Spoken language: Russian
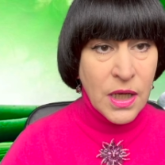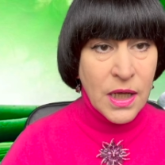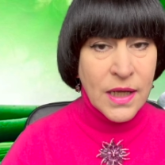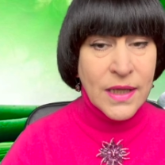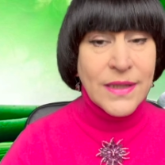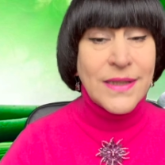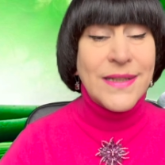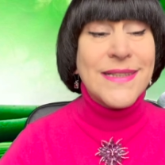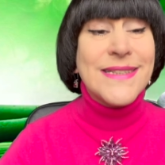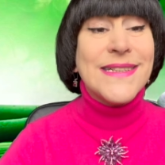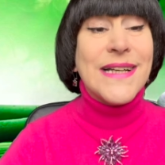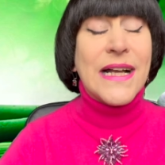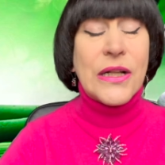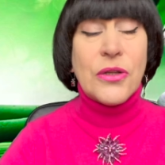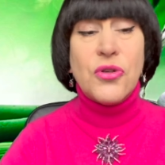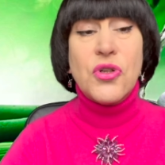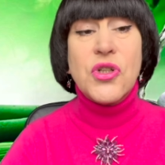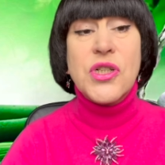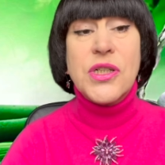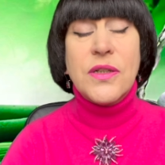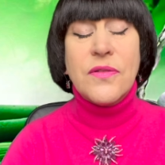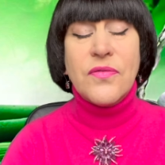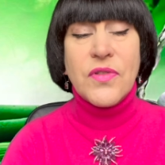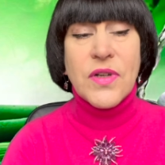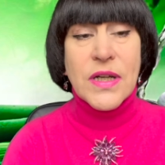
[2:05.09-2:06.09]
Это
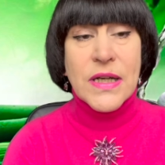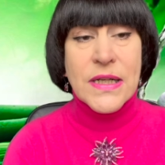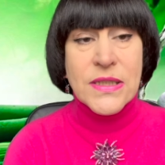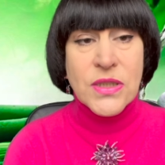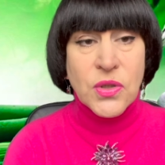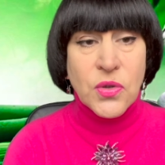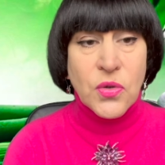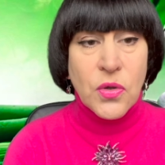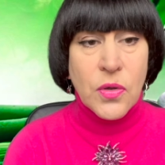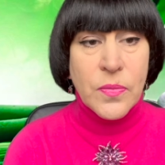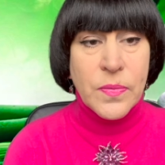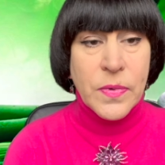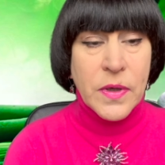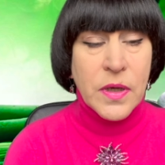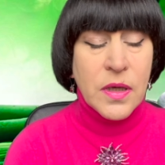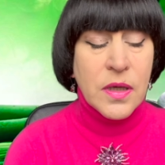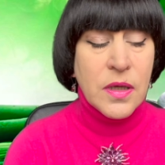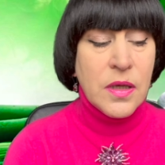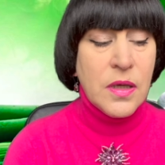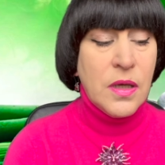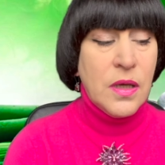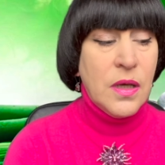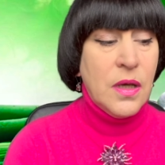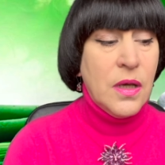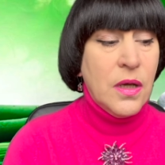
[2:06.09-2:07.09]
заложено в гороскопе.
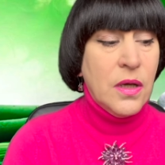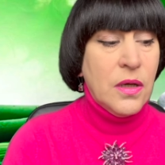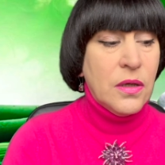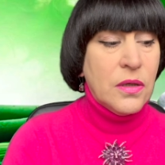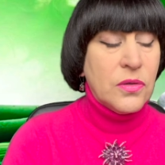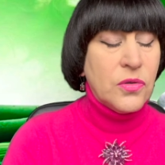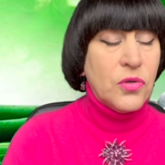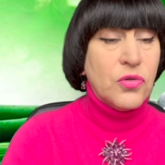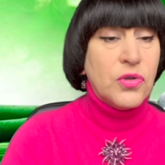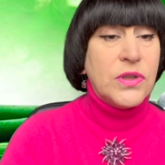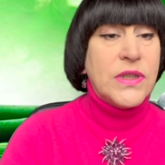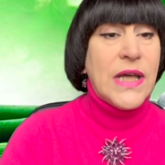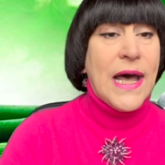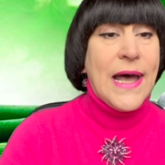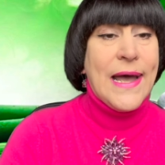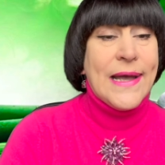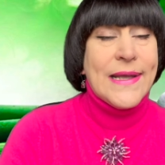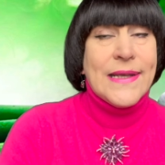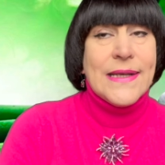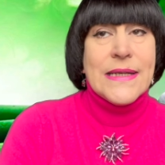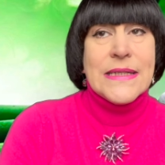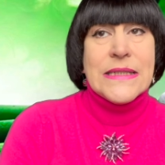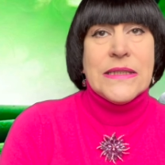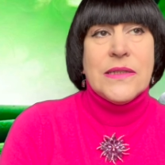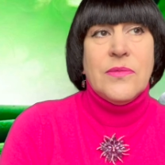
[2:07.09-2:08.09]
Ну да,
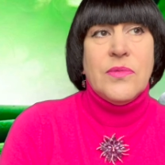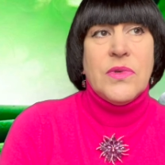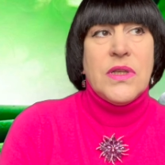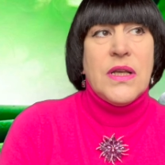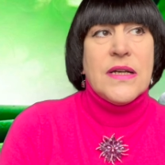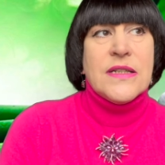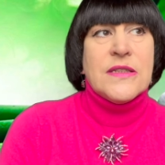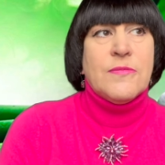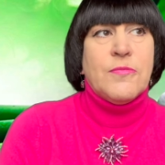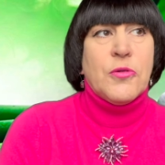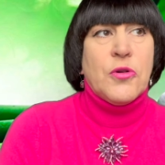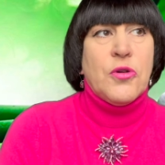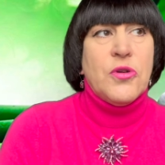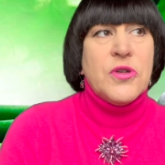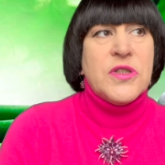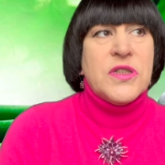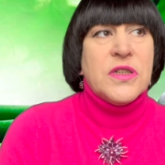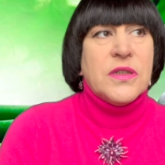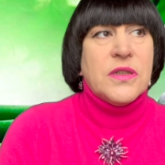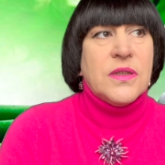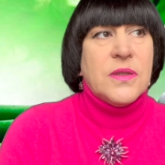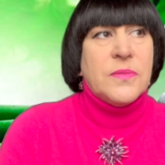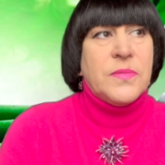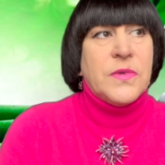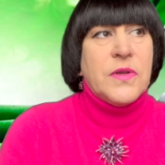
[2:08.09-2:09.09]
если меня
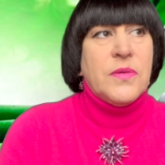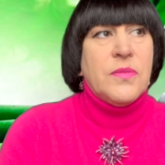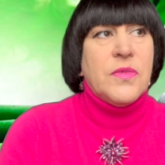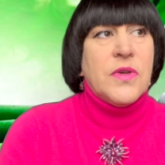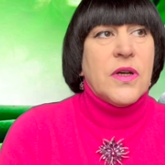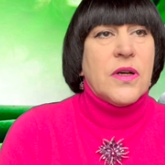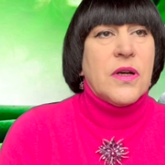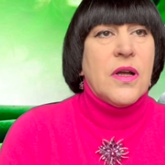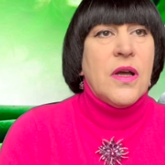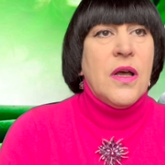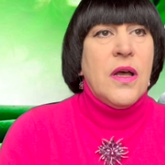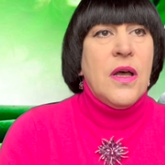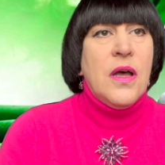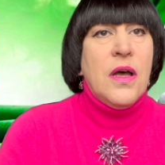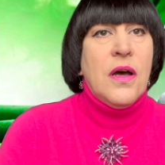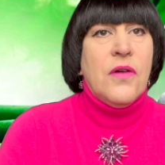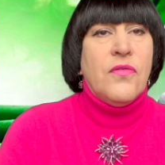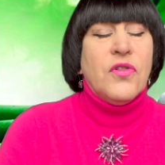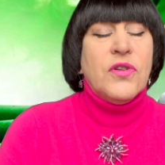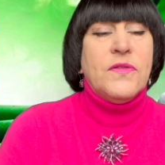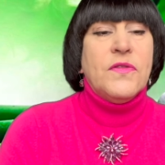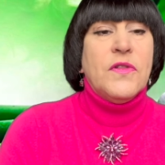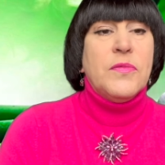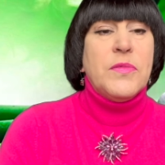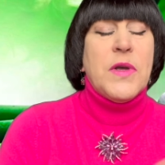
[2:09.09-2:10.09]
спросят, например,
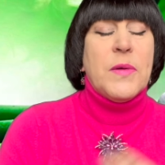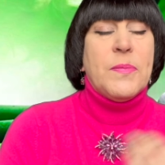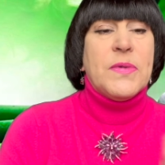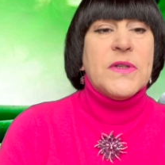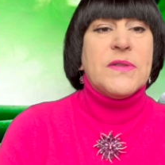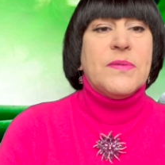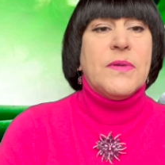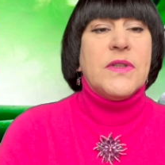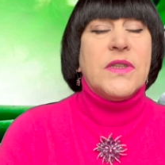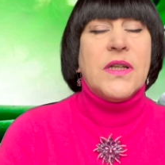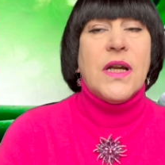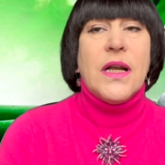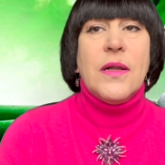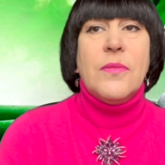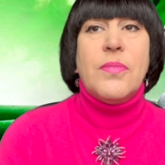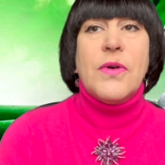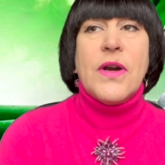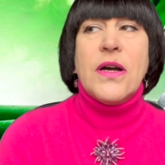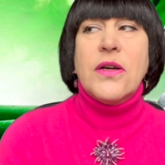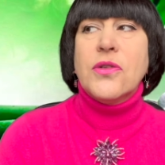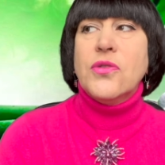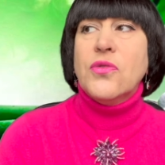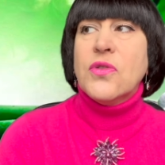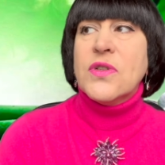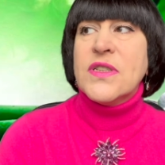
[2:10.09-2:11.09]
вот вы мне посмотрели
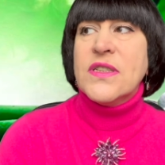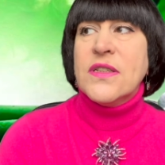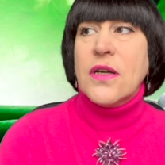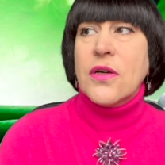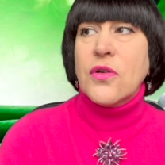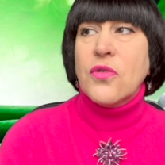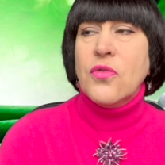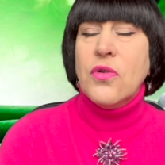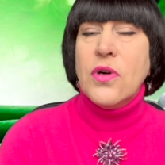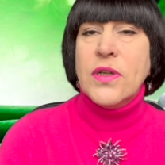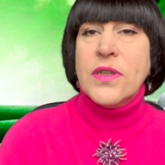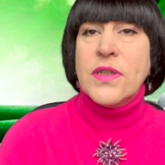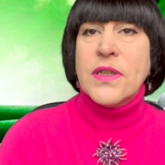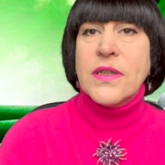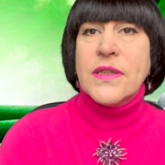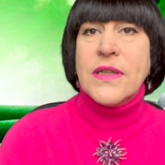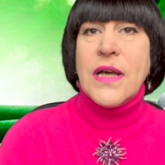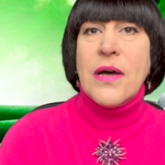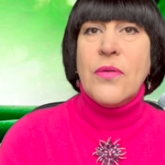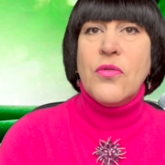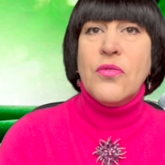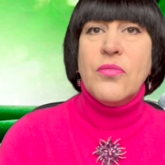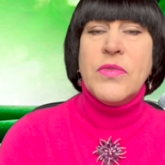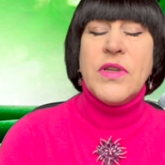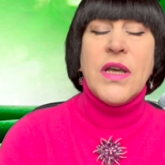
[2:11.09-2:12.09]
прогноз на год, и
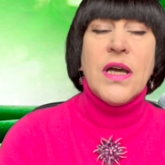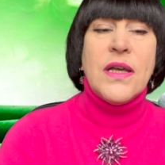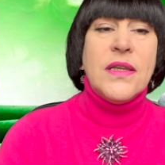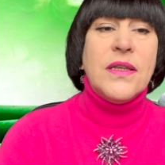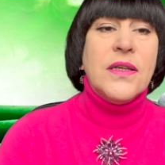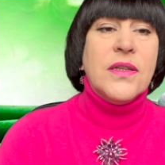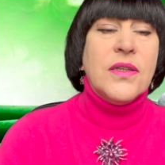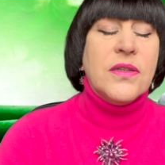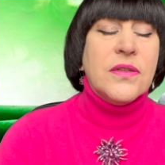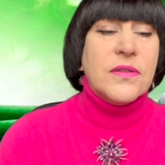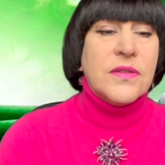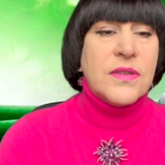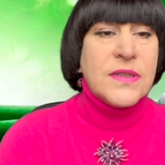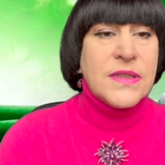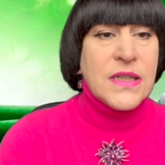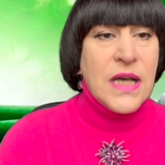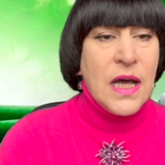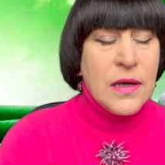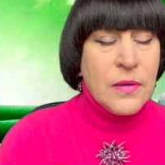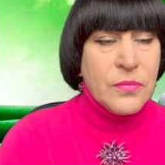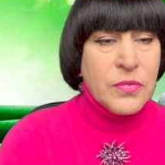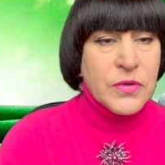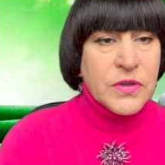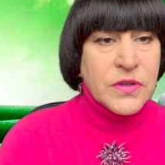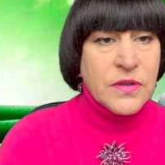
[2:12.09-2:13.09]
там у меня нет
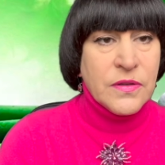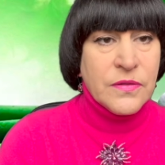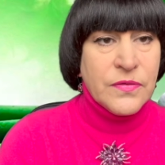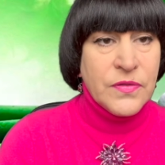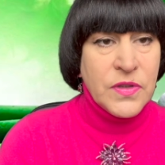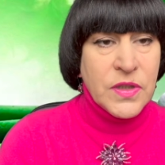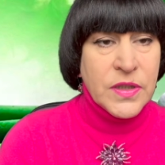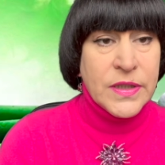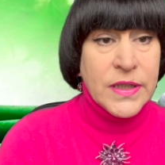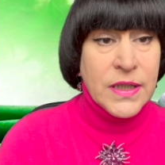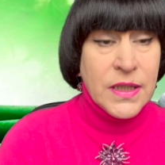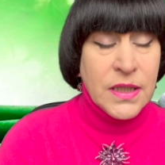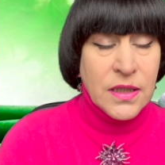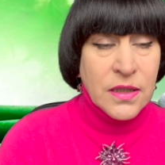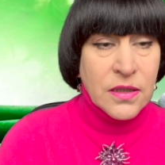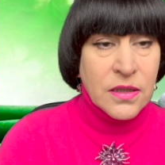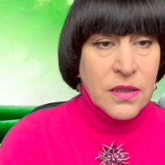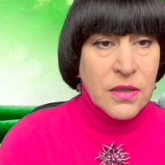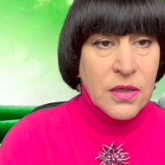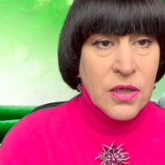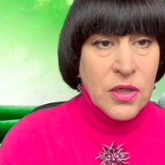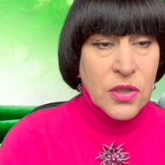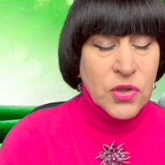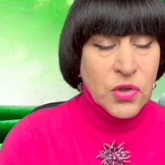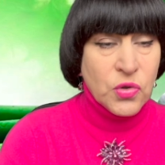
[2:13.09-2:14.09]
заработков
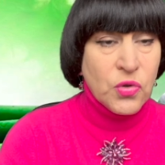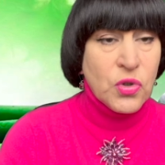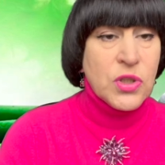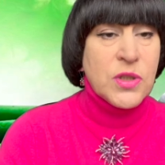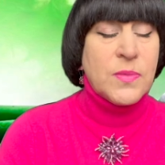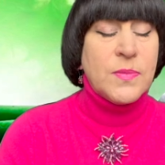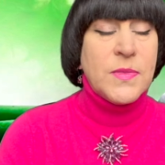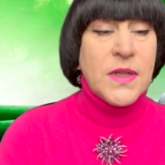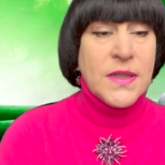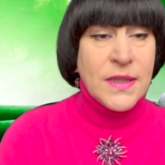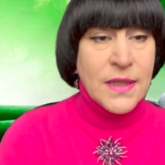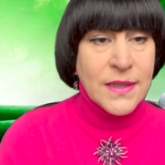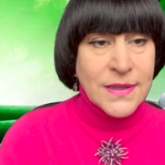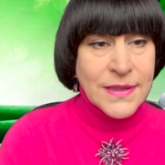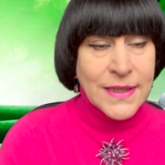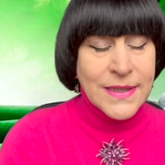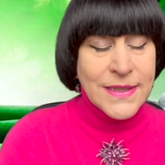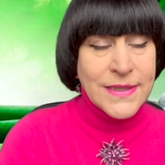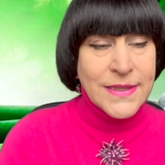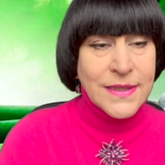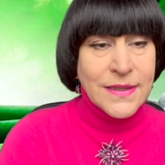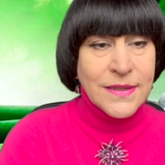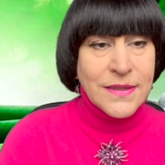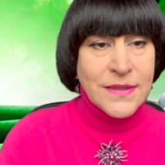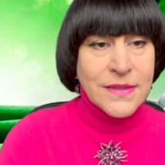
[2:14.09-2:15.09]
никаких. Что же мне тогда
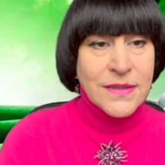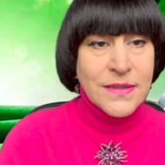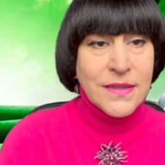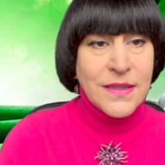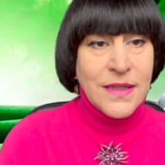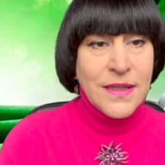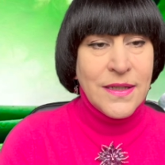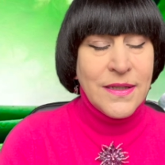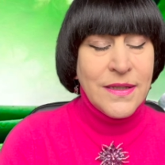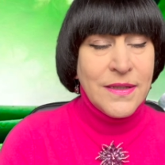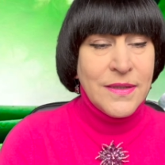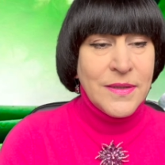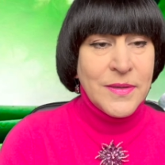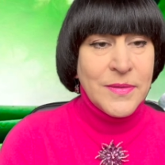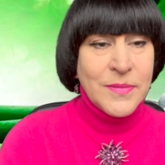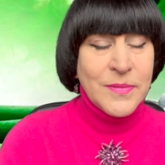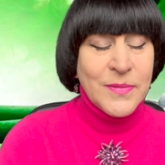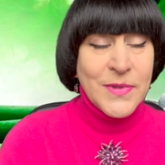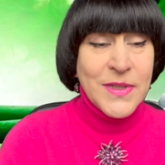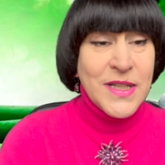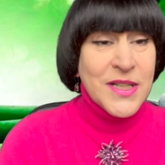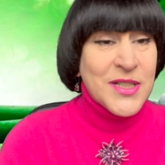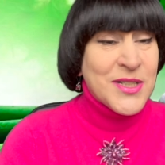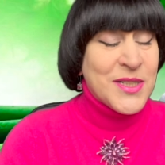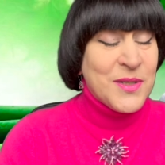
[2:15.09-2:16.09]
делать?
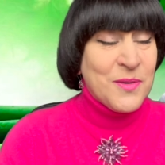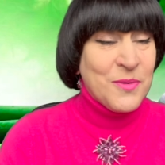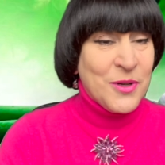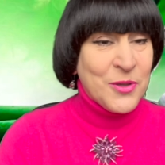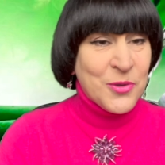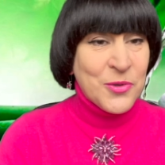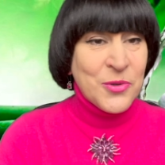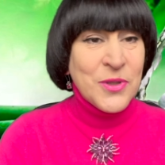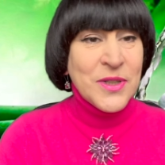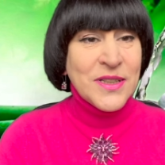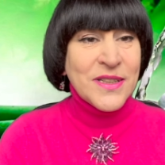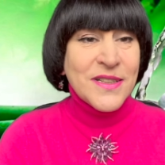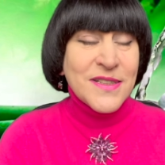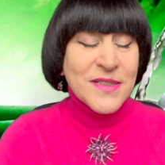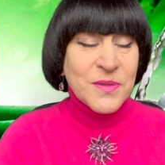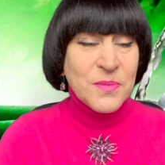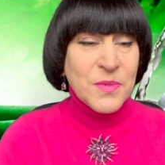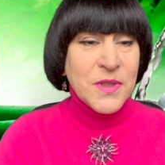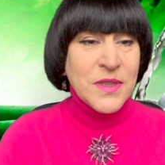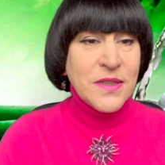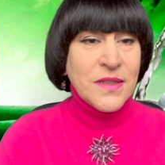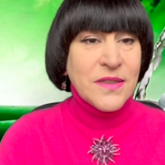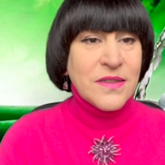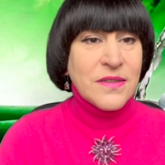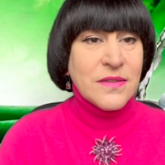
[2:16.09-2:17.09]
Я же не могу это
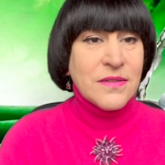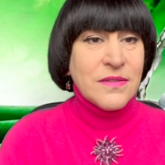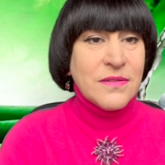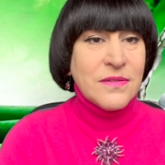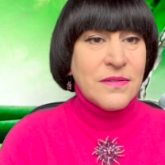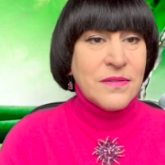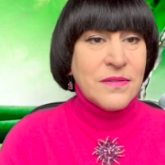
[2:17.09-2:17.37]
изменить.